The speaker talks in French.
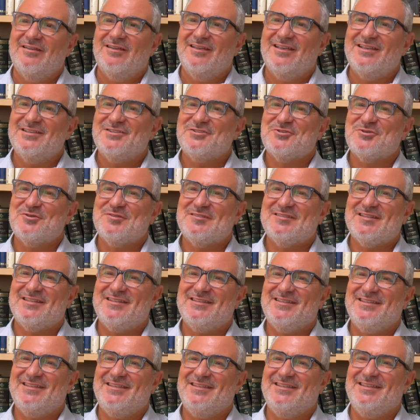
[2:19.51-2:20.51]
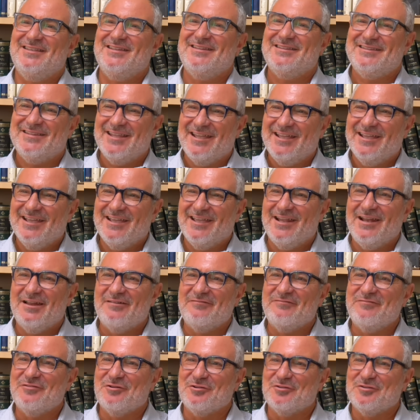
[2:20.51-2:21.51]
est-ce que cette terre est
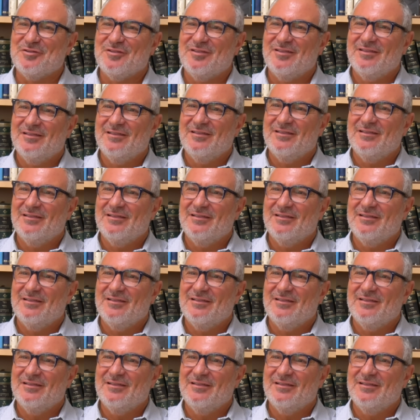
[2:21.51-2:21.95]
la vôtre